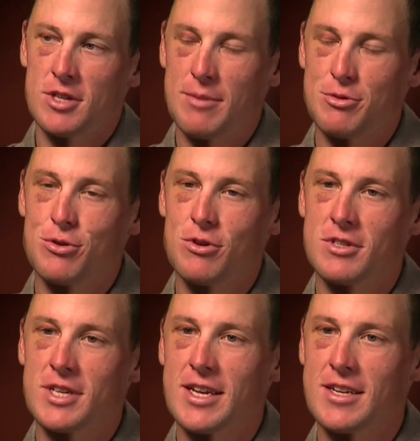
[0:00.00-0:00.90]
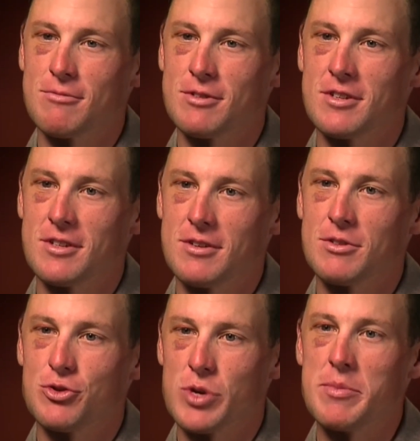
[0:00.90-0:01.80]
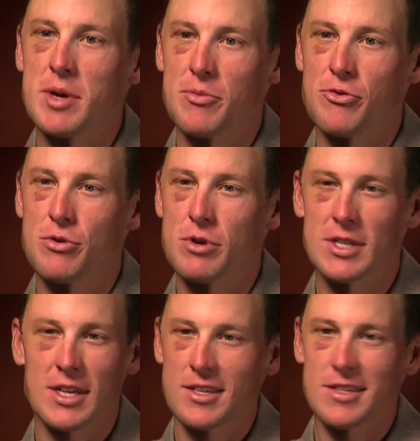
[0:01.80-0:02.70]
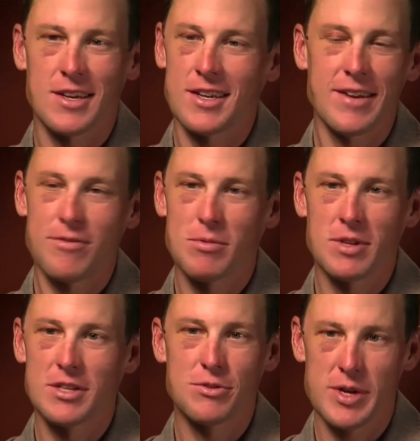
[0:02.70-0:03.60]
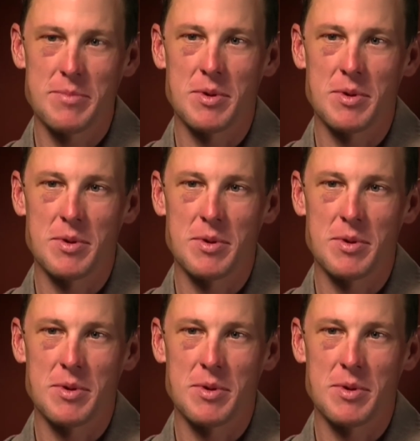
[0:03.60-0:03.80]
imaginez ma joie Le rêve était devenu réalité.